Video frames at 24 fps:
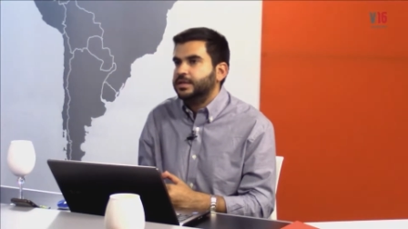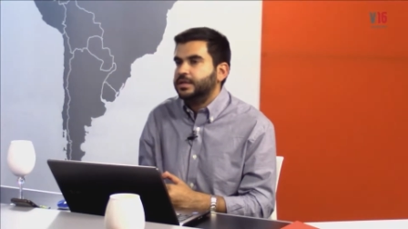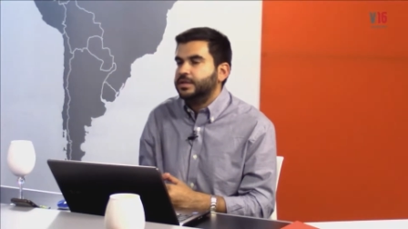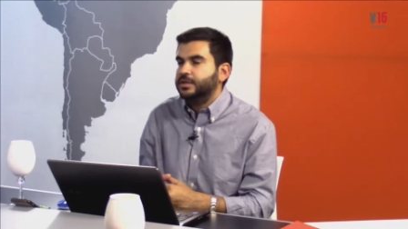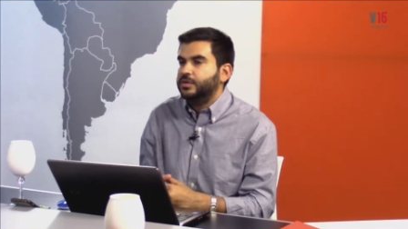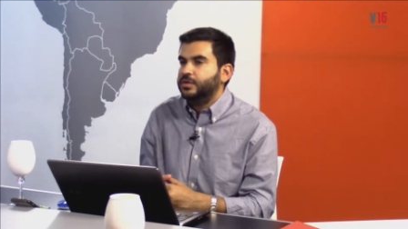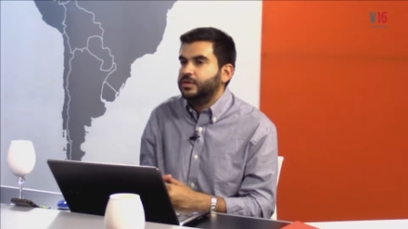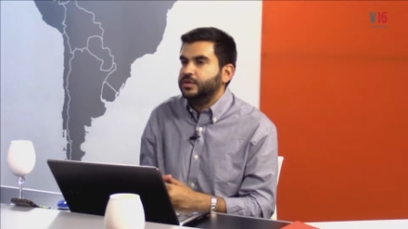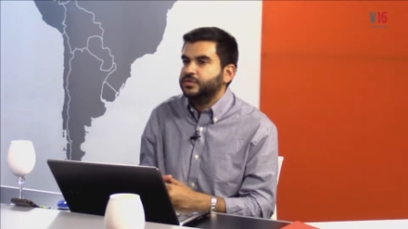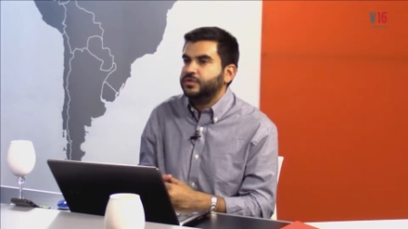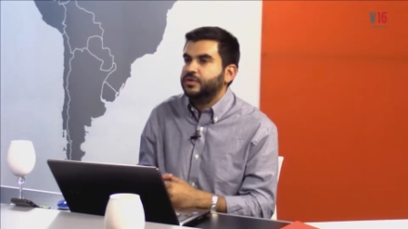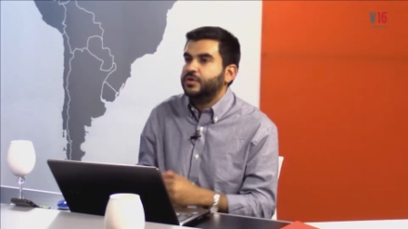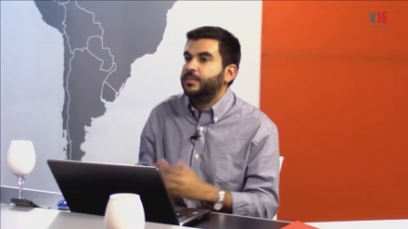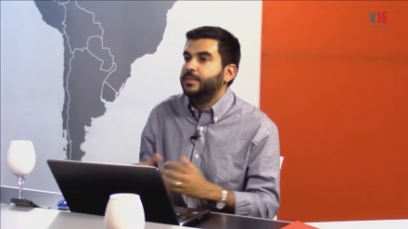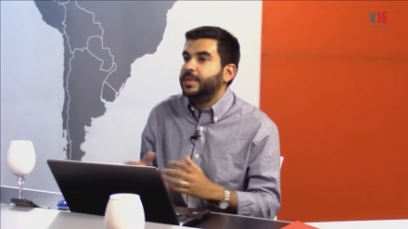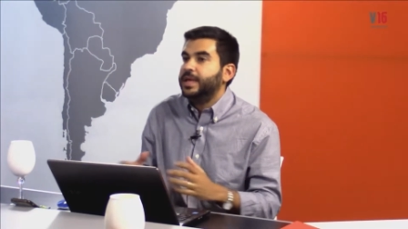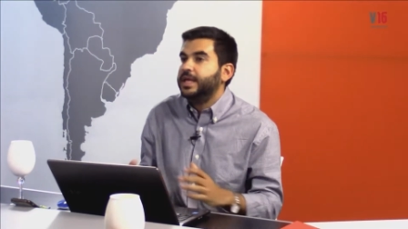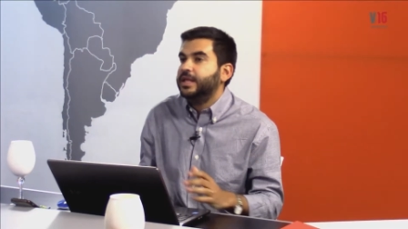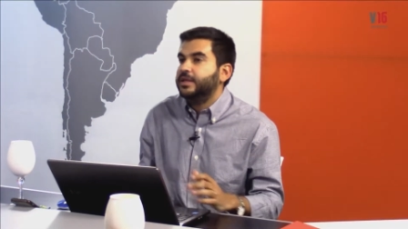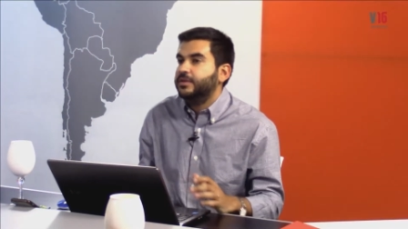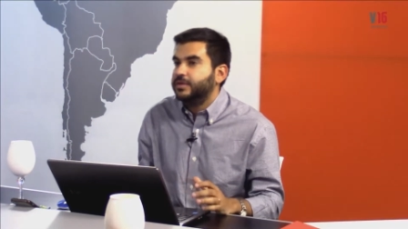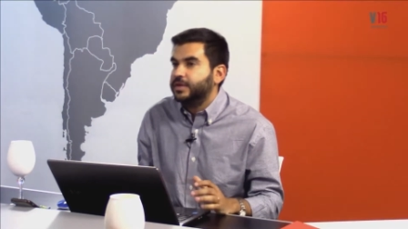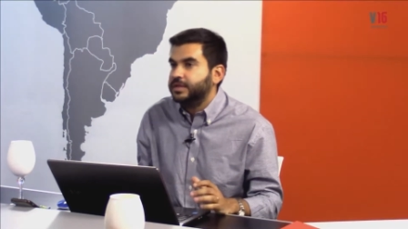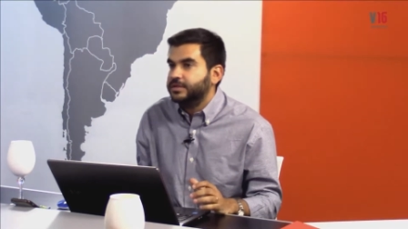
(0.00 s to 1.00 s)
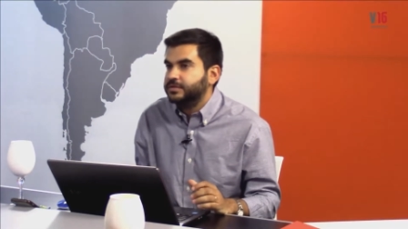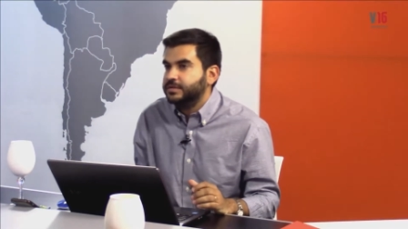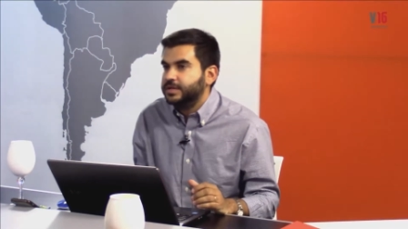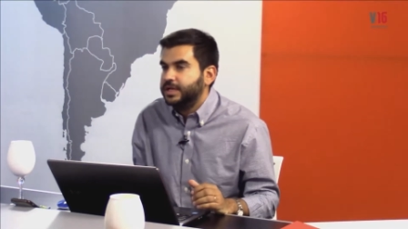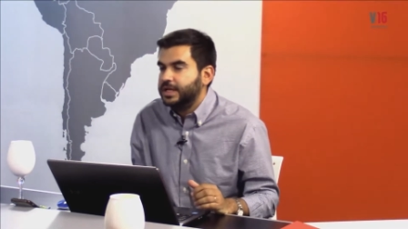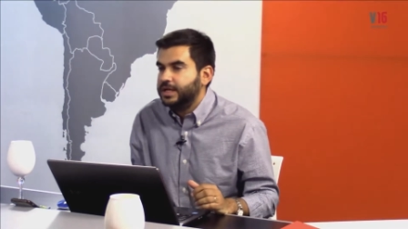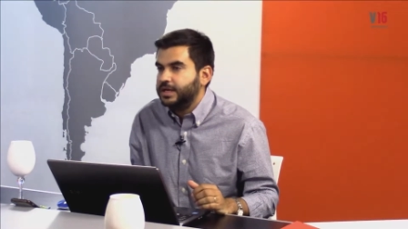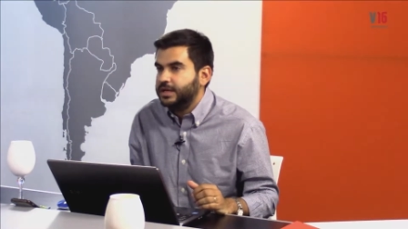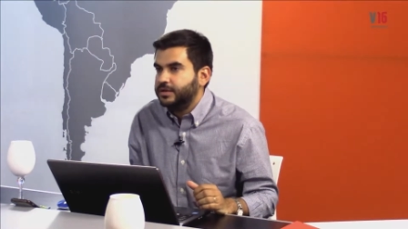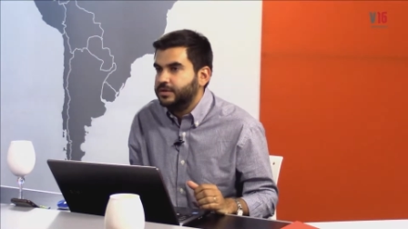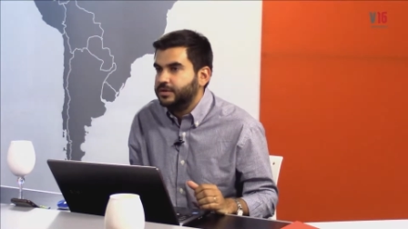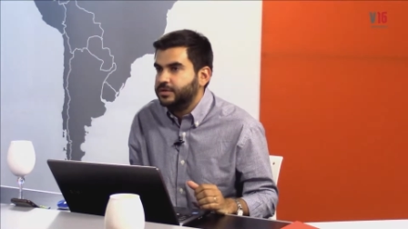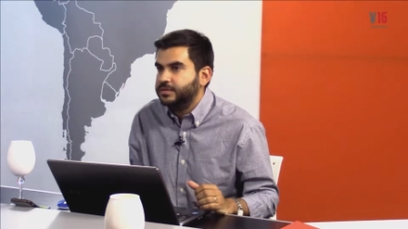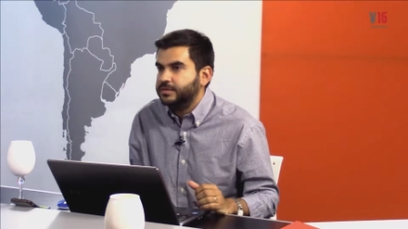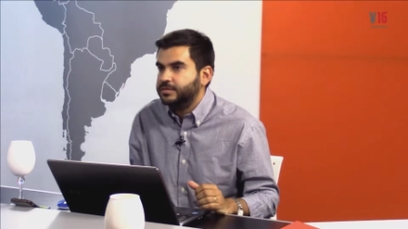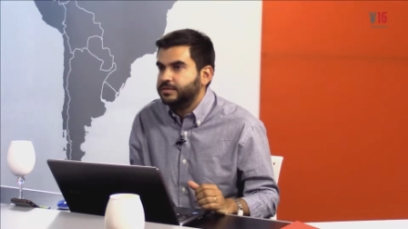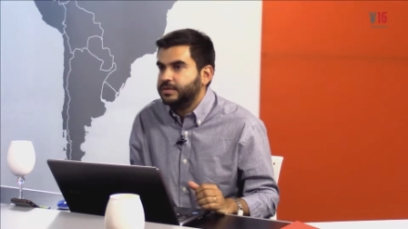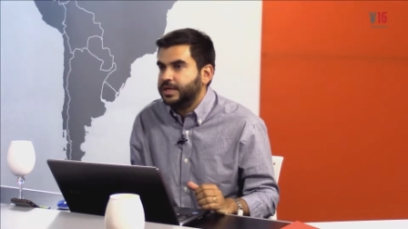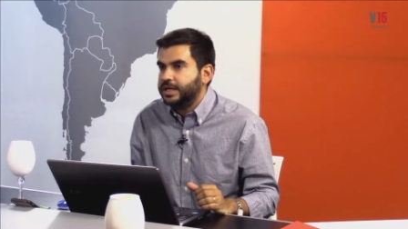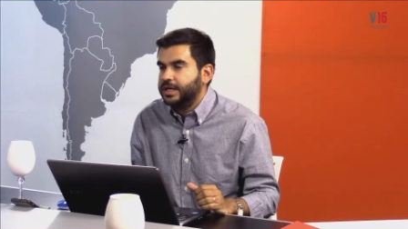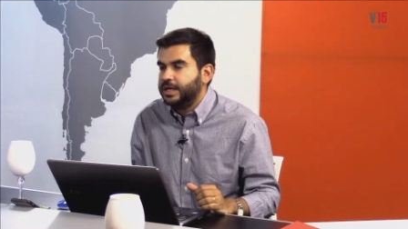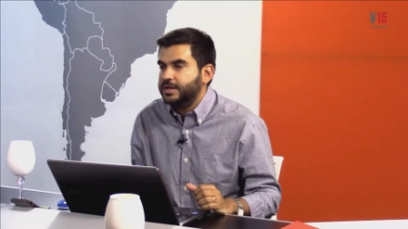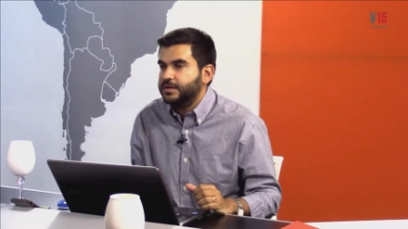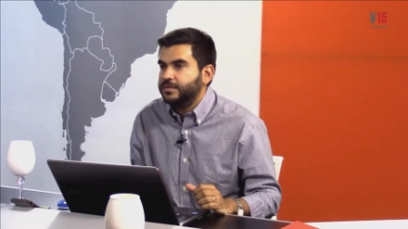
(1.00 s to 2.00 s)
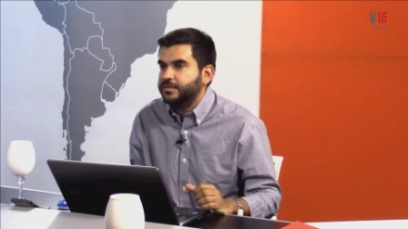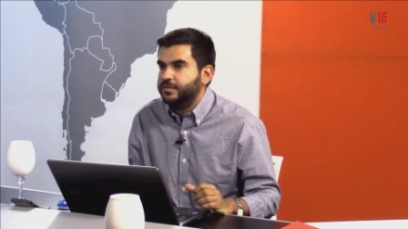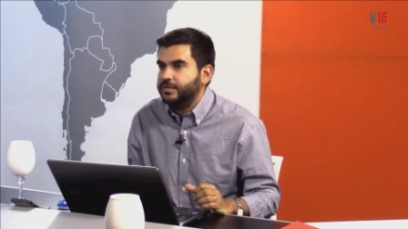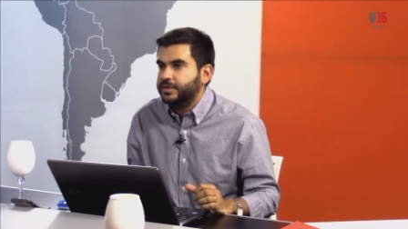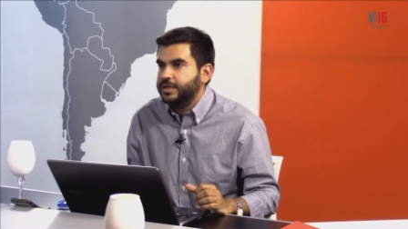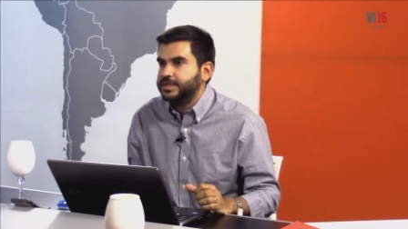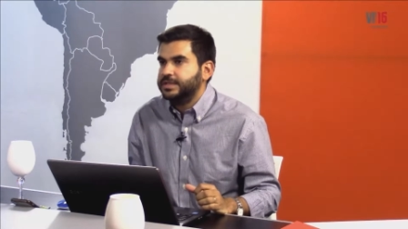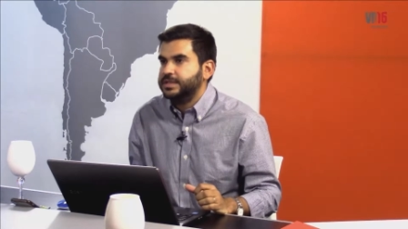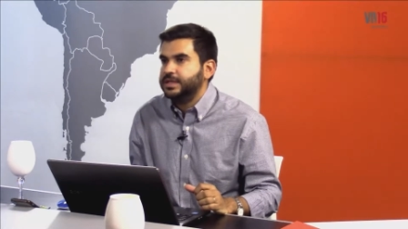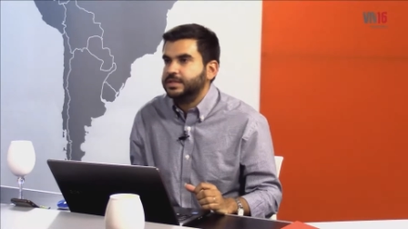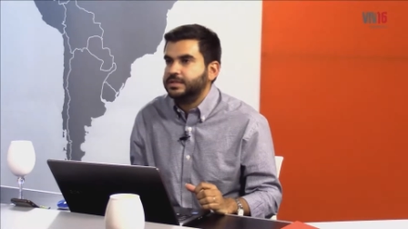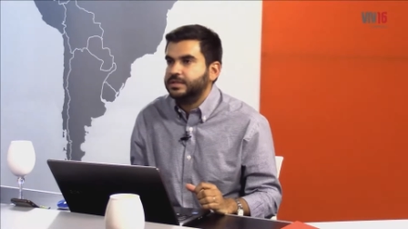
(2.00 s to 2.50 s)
y de lo que son los medios nacionales, ¿no? Una gran influencia